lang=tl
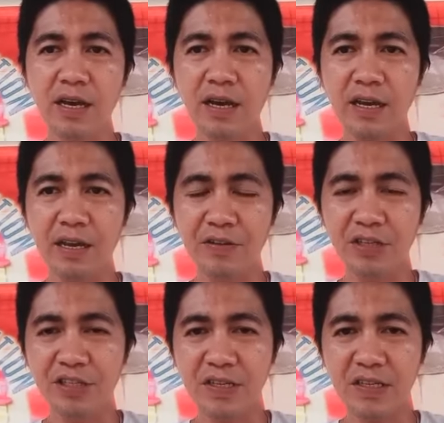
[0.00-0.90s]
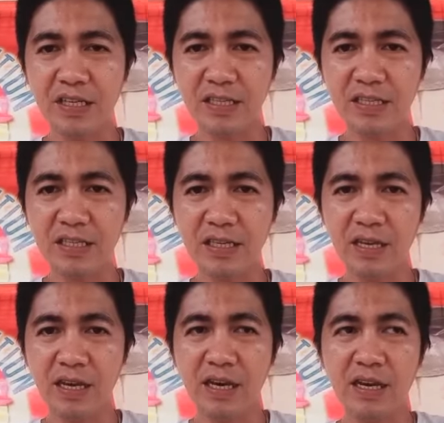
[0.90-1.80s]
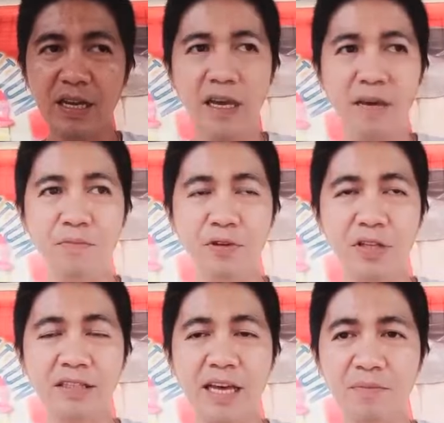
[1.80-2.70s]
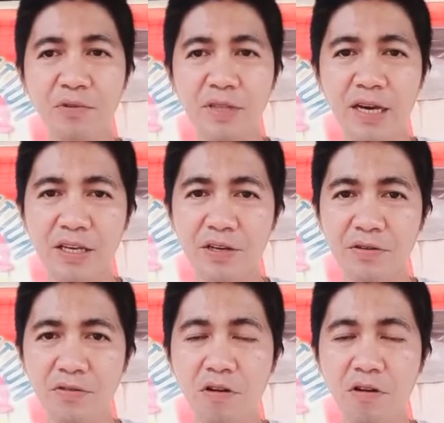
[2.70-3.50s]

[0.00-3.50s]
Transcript: kay Lord Jesus na protektahan po tayo,